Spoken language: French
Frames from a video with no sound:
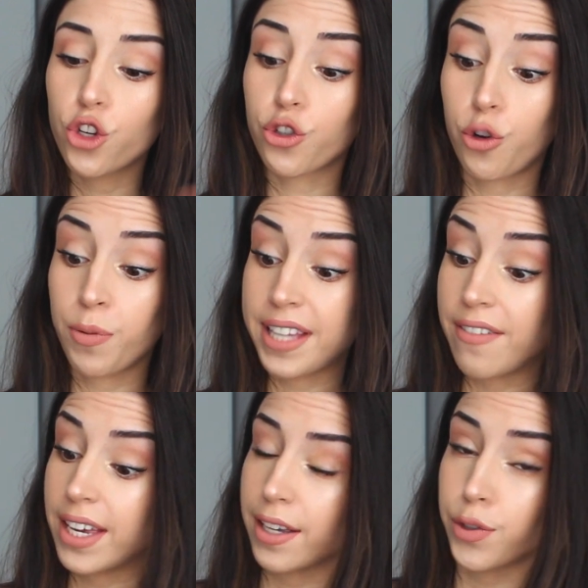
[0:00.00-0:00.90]
Je commence
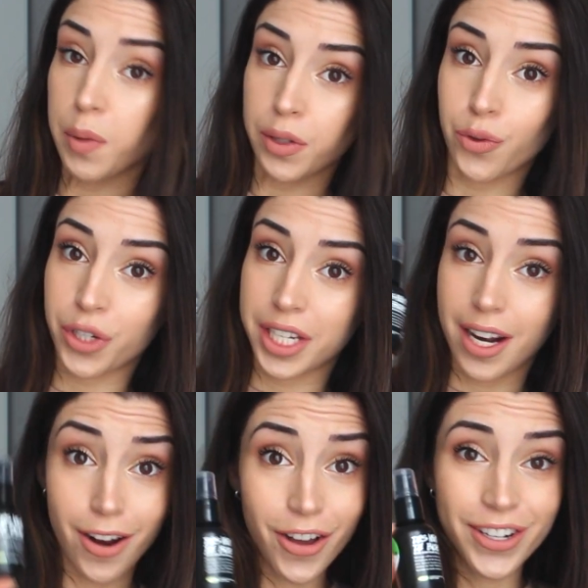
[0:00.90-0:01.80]
avec un soin de chez
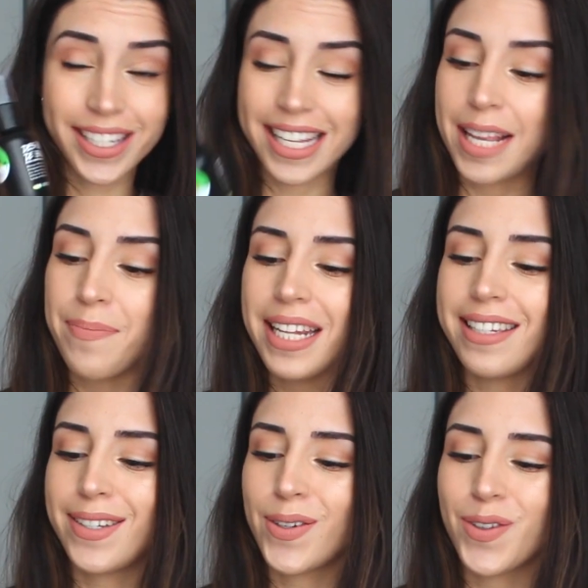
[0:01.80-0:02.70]
Lush, ça s'appelle
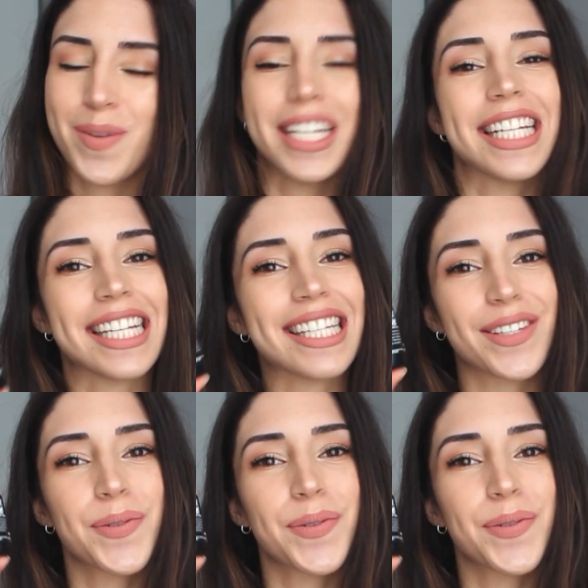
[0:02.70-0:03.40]
des yeux de biche et c'est un